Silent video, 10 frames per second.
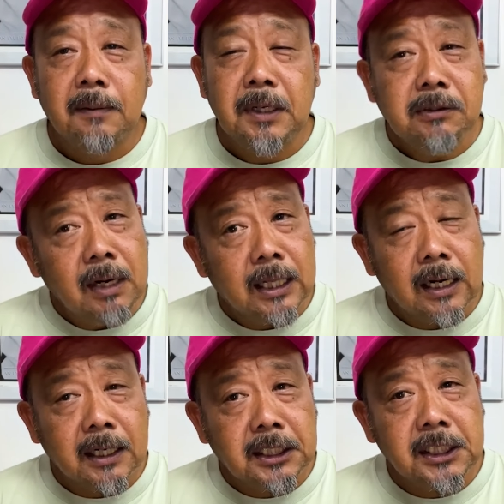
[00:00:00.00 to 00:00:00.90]
まあルアーだ
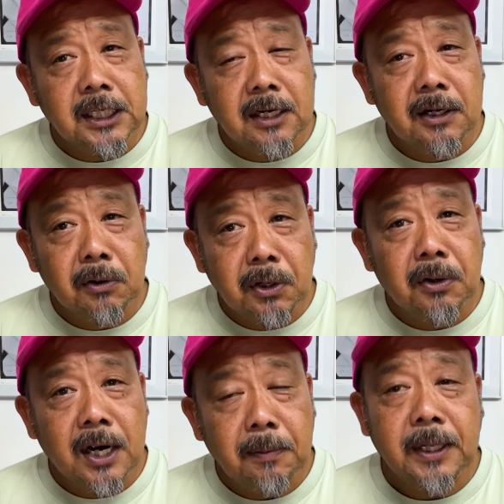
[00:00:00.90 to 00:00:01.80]
けは小さいより大きい
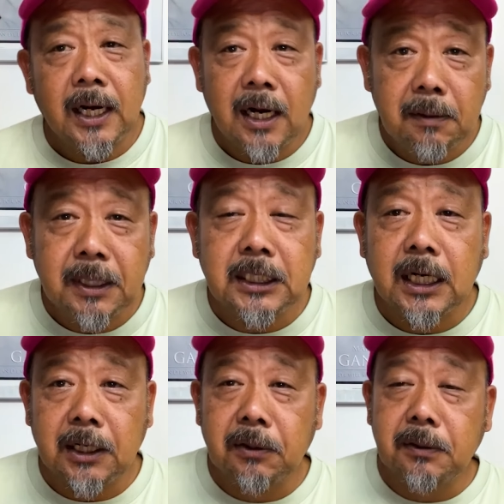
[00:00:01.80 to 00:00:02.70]
方がいいみたいなのありまし
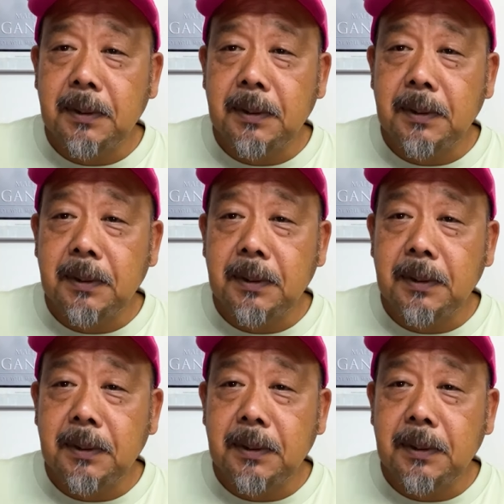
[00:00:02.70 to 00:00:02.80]
たけど、